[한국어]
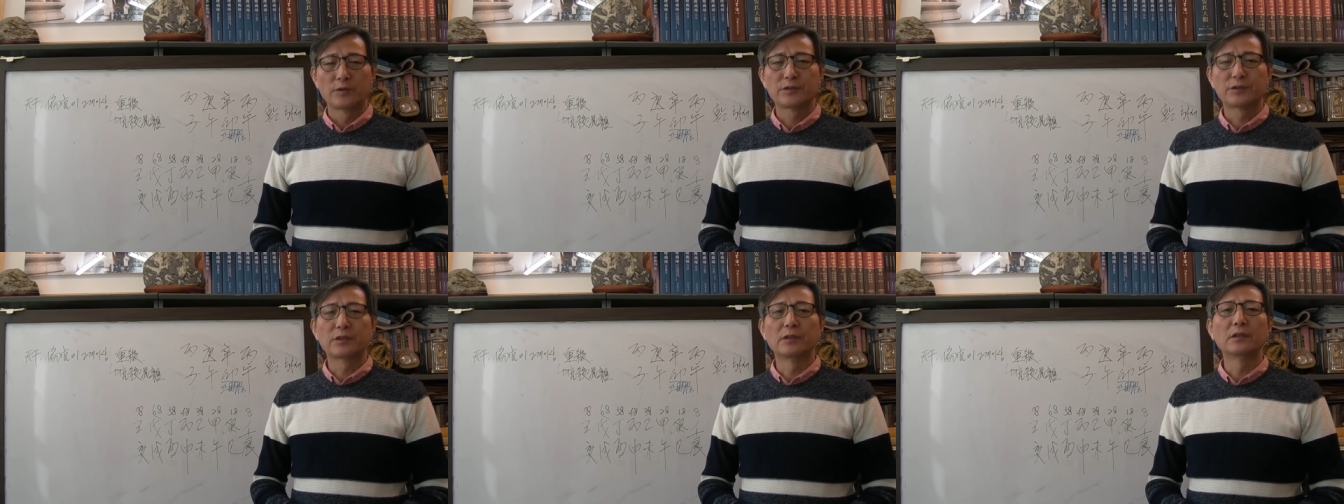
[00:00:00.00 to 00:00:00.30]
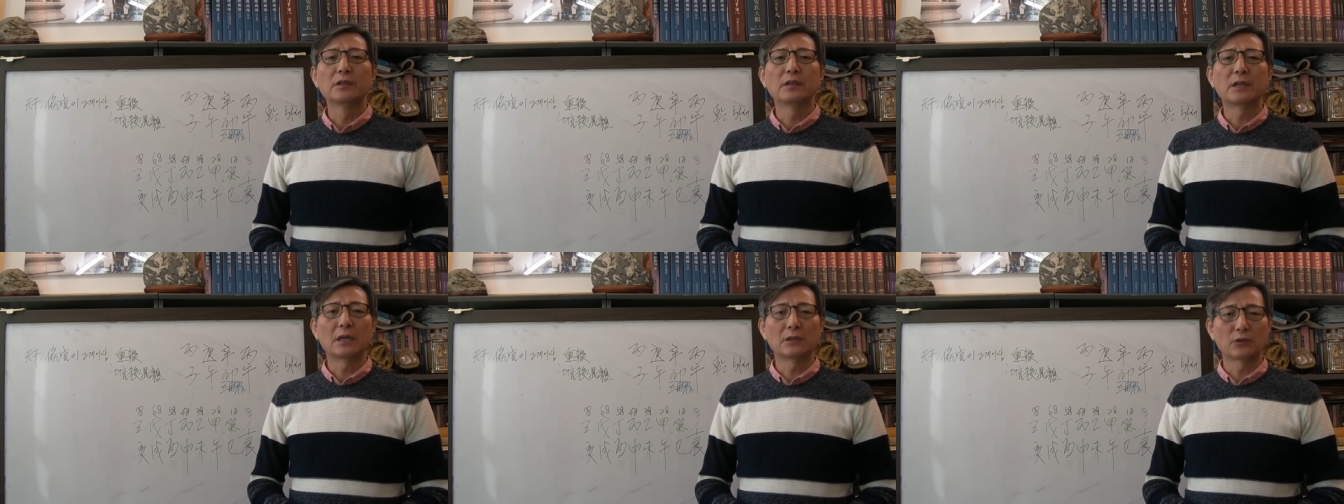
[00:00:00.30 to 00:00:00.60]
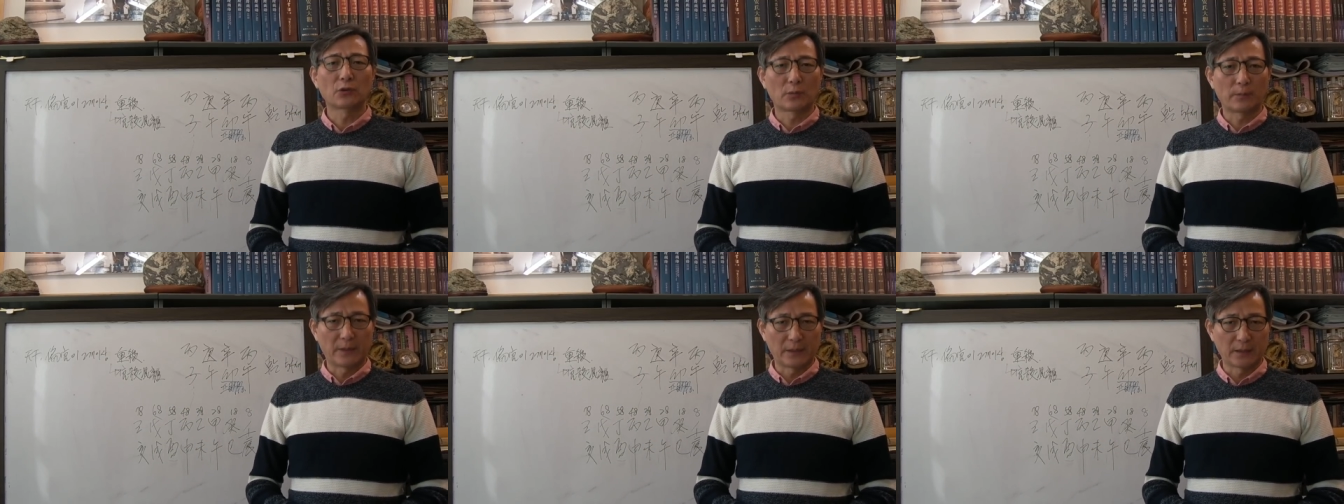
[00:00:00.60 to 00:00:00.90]

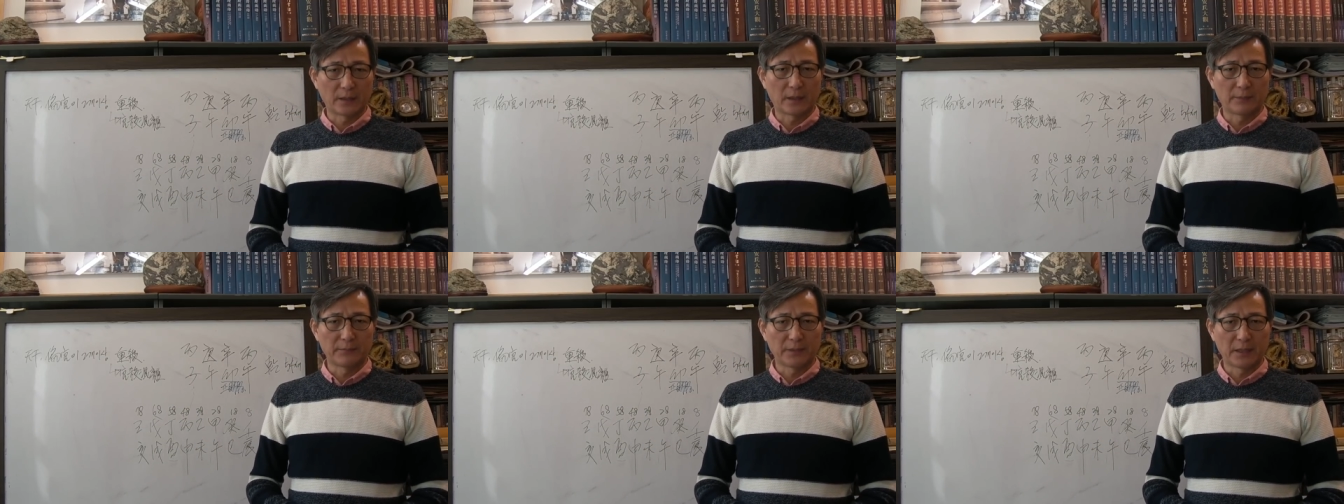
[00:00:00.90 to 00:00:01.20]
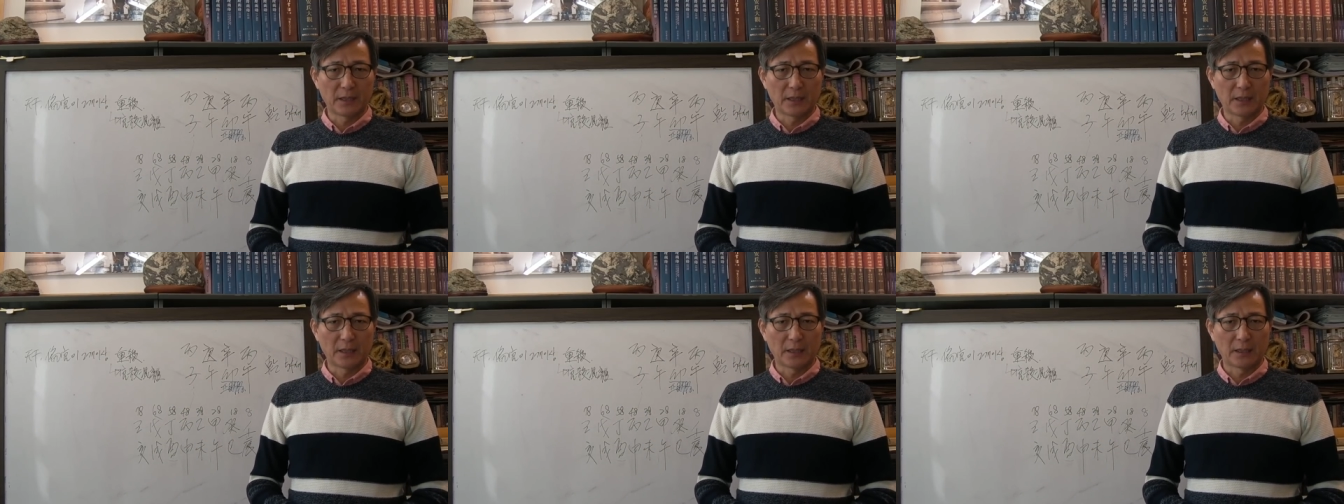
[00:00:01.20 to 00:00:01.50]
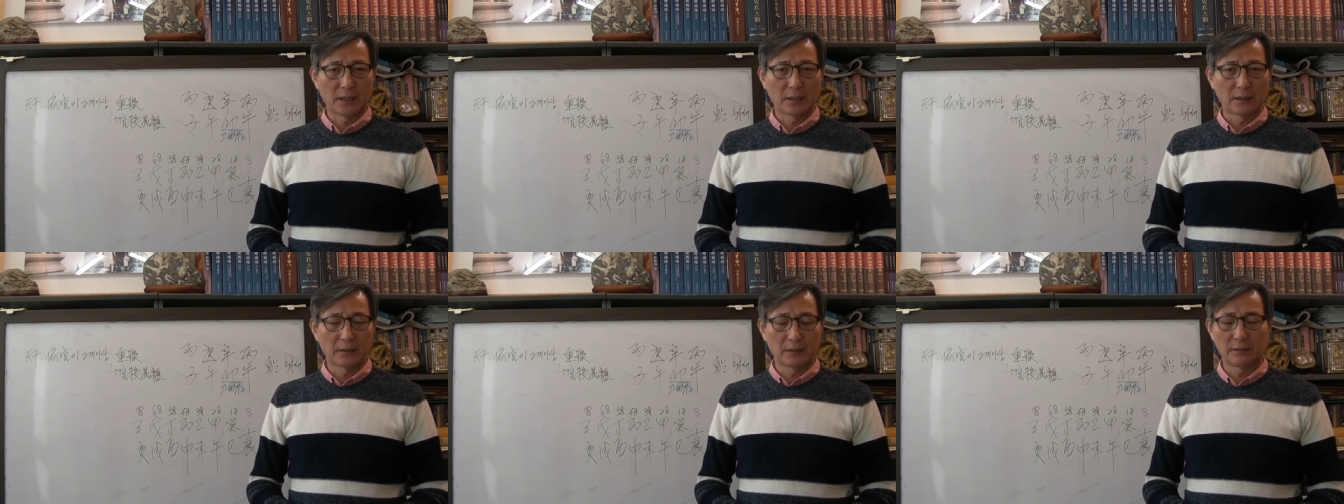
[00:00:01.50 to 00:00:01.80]
정당으로 판단합니다.
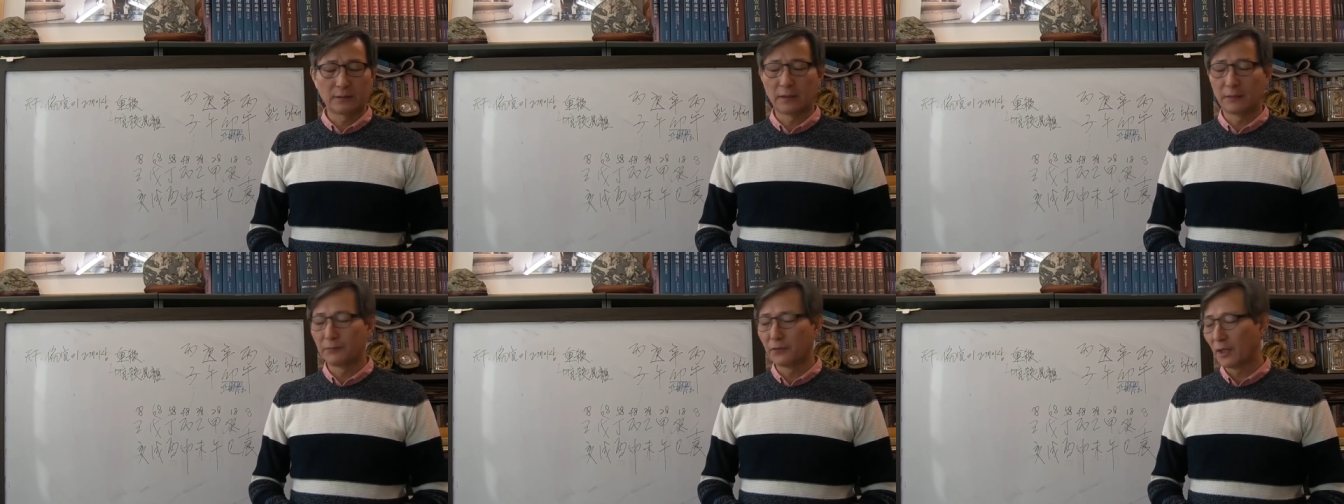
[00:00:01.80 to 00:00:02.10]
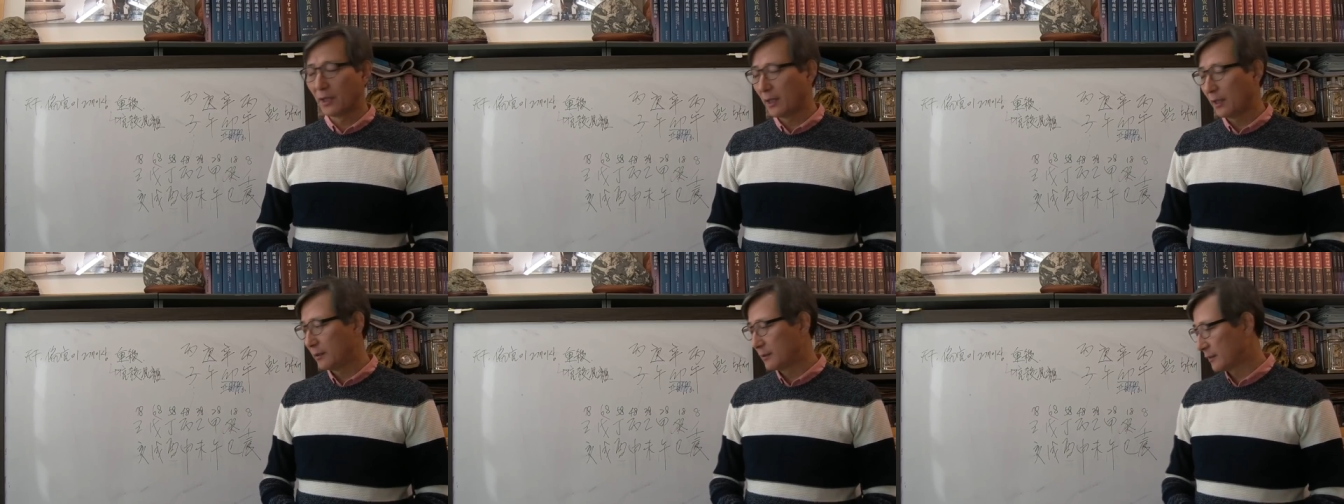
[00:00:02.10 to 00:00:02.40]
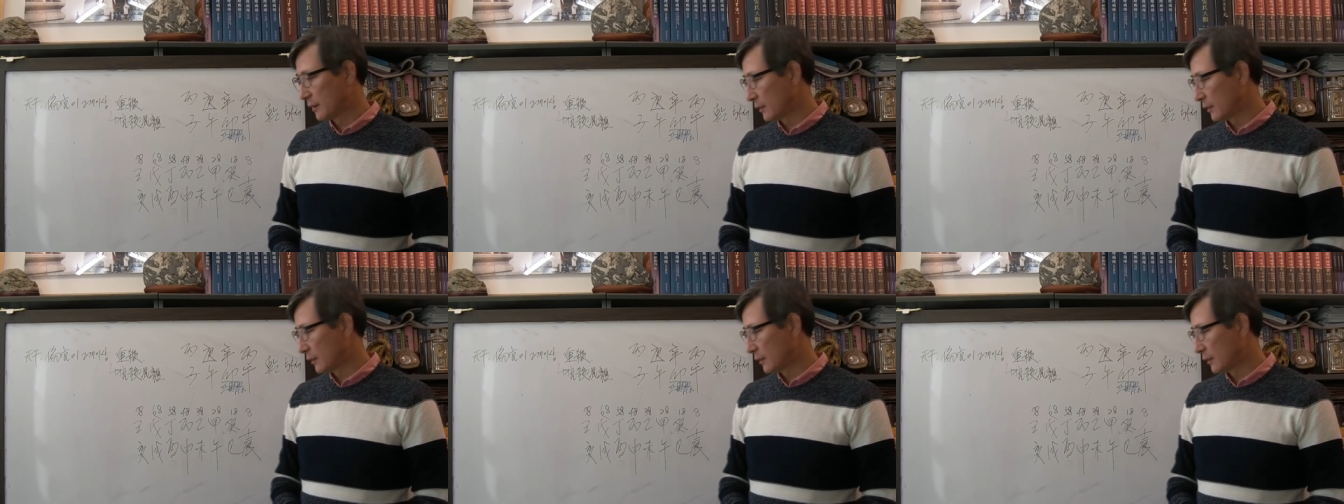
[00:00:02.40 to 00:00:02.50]
그렇기 때문에 이